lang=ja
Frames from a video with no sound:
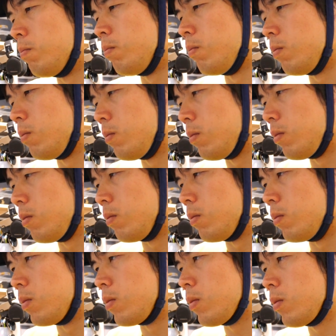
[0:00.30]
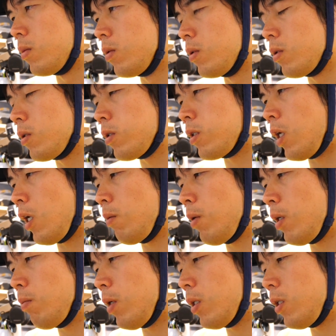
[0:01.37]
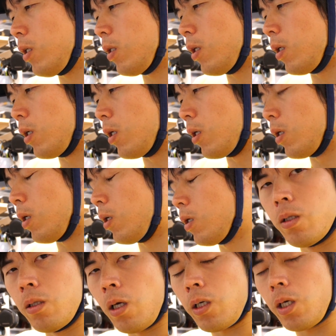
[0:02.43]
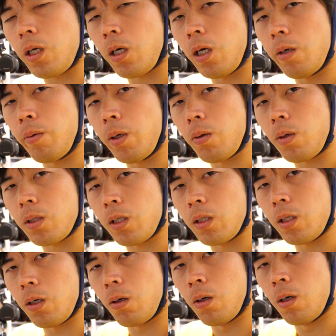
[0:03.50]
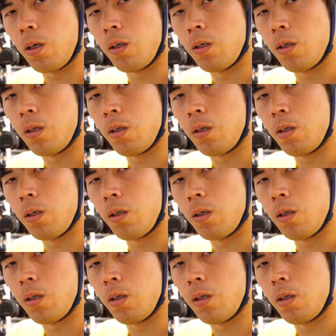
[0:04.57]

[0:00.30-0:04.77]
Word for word: うーん、サイバーマンデーで何買えばよかったんだろ